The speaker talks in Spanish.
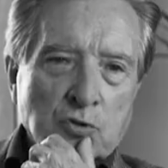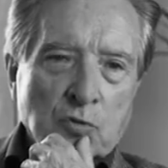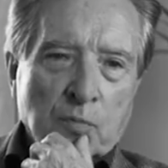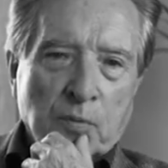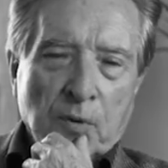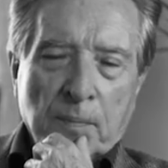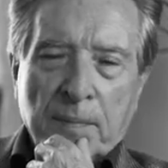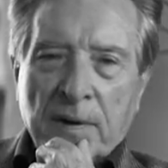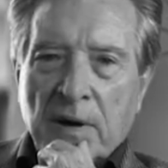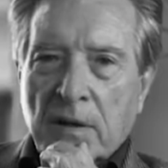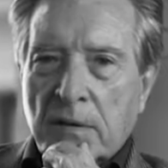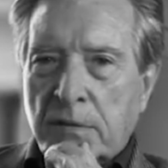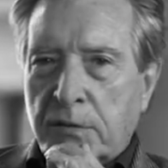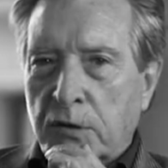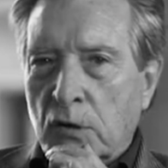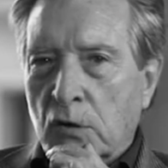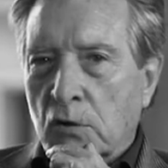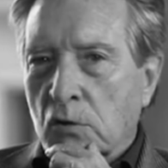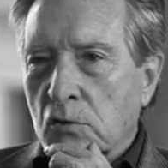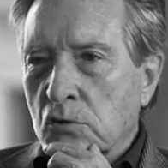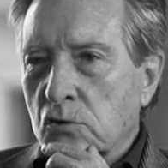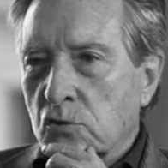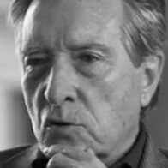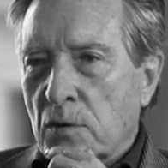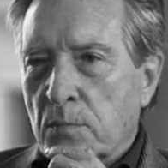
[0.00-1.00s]
su
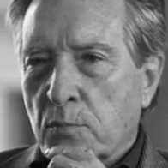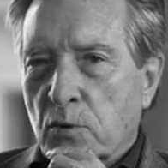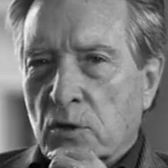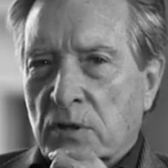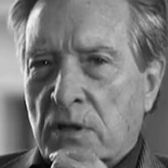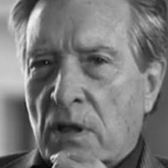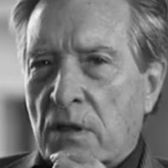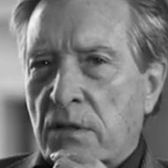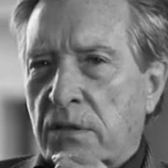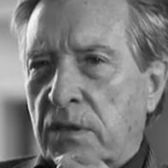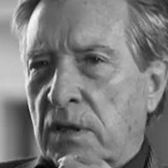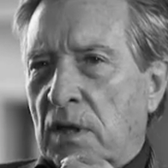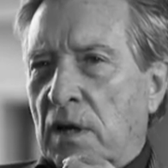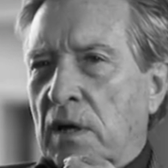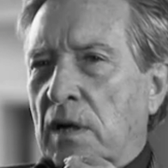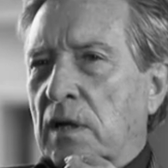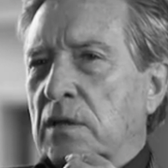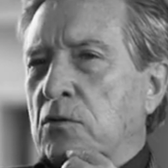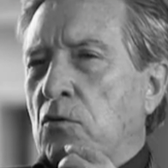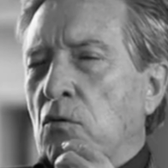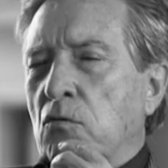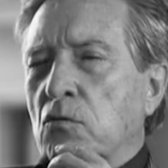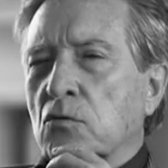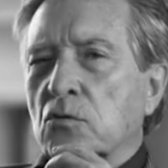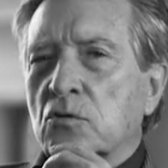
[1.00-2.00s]
propagación, su importancia
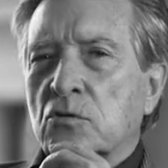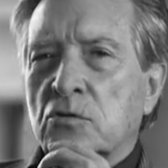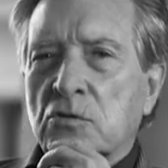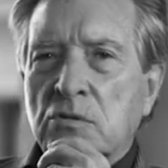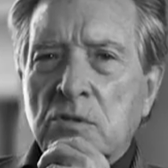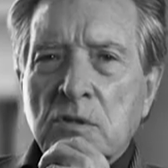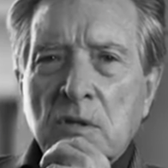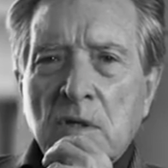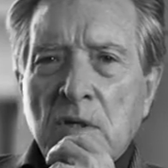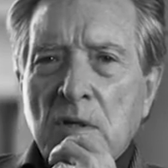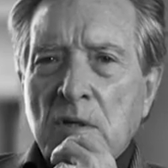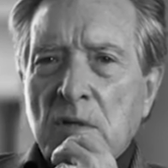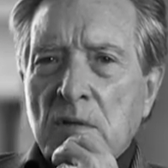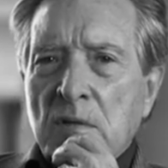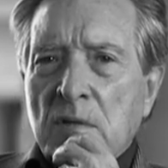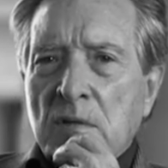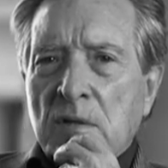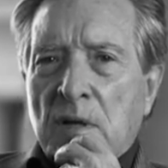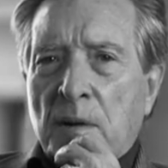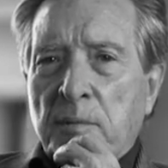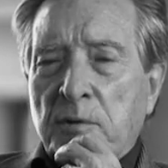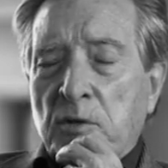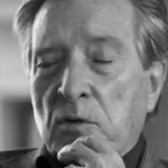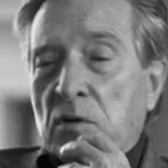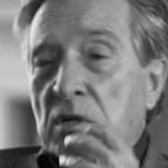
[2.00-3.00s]
a todos los
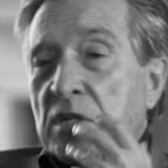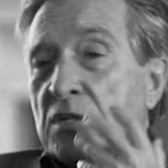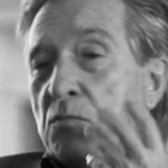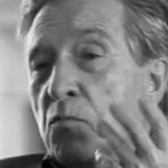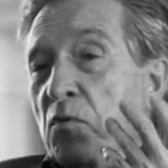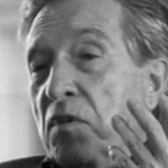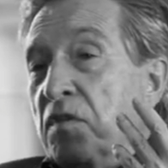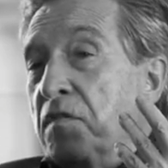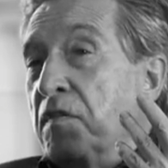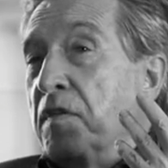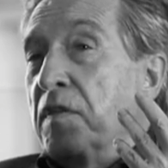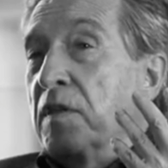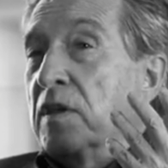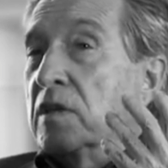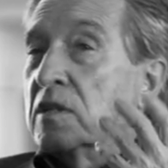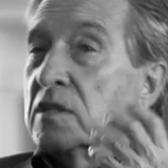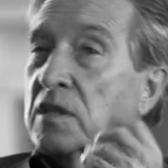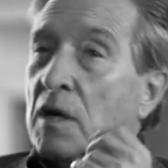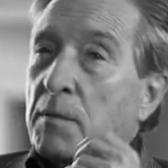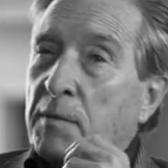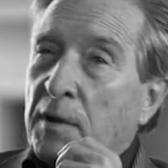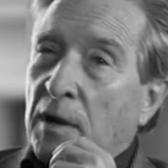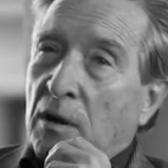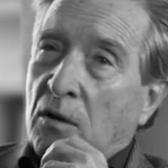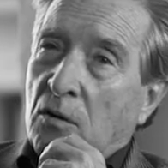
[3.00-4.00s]
capítulos, es muy difícil
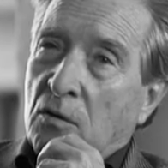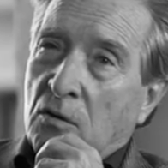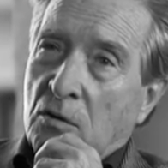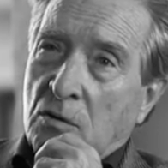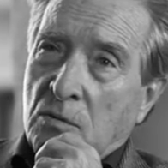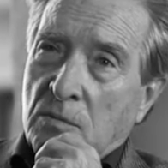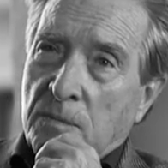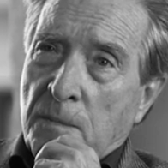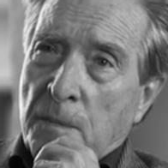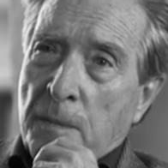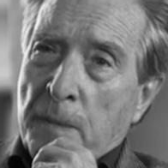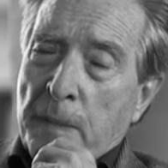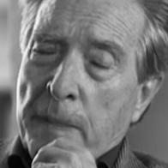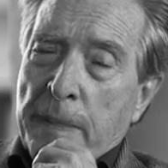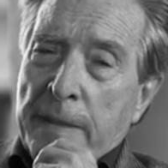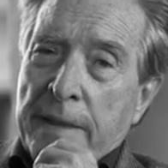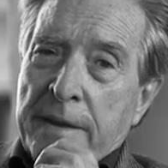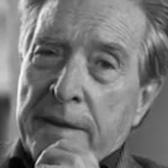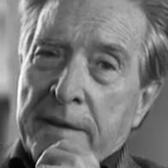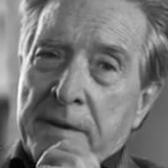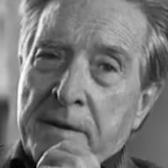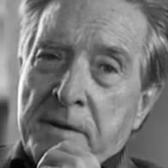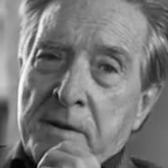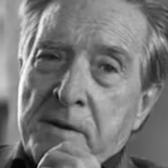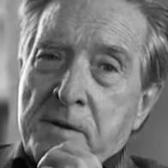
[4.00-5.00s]
saberlo, ¿no?
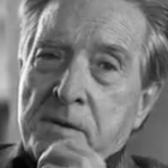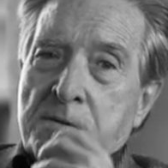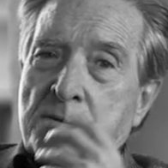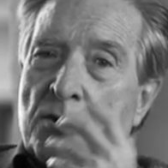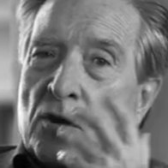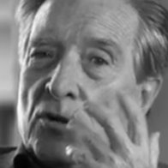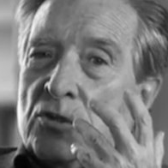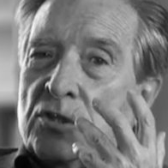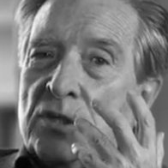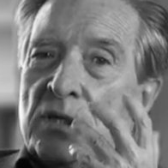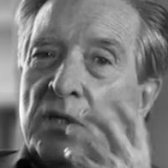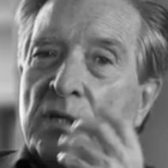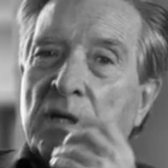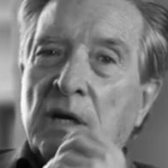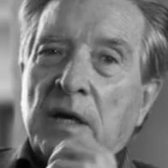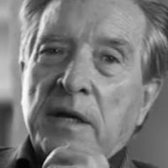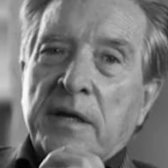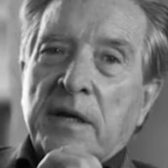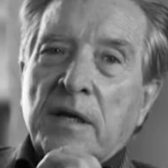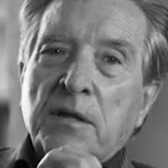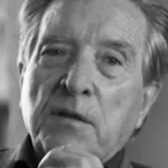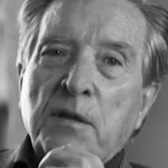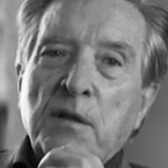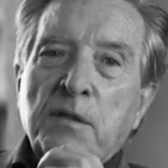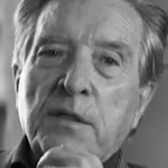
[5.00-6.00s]
No sé, hay
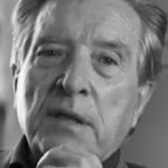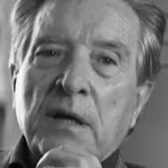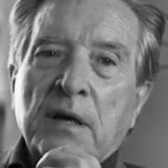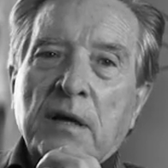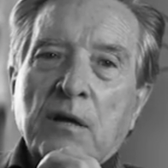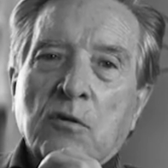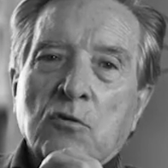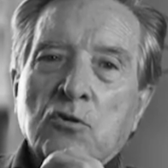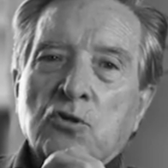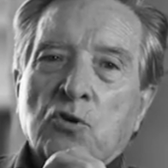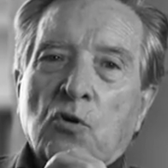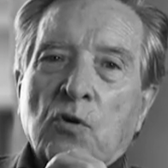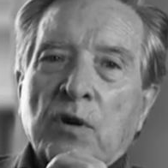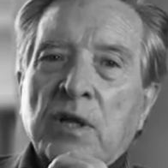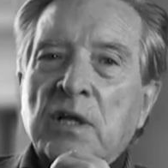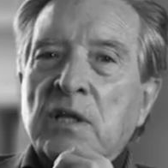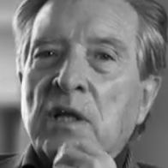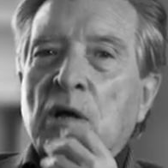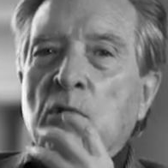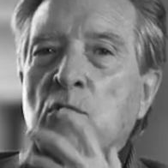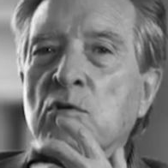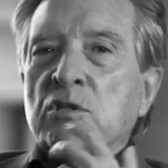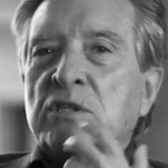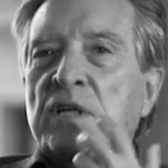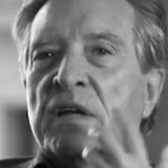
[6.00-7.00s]
quien dice que nos
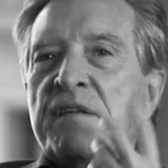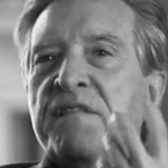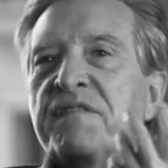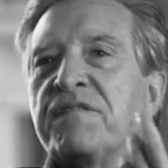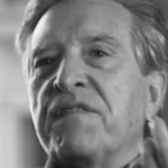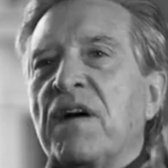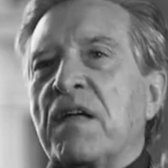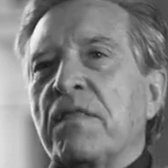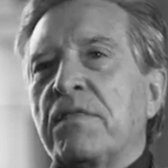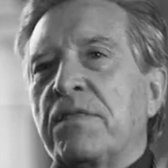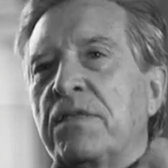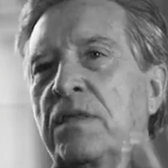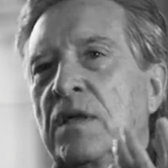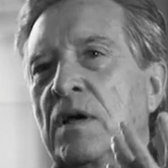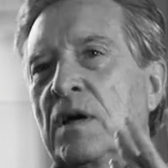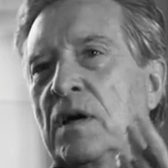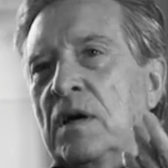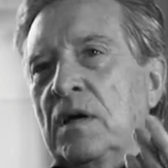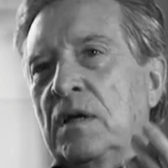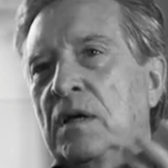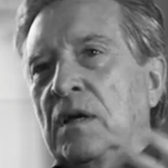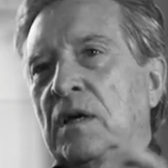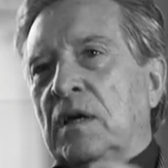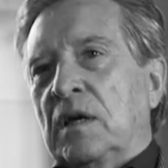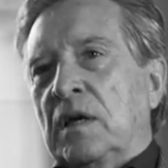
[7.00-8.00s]
conecta a nuestra
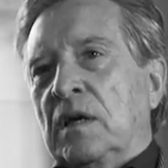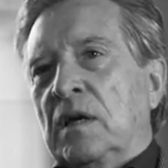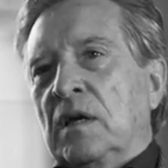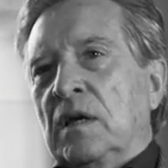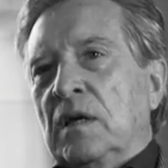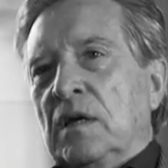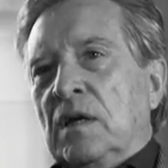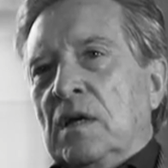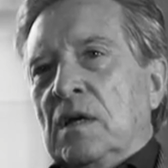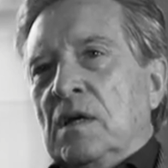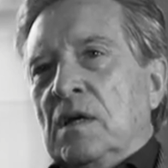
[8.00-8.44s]
infancia y que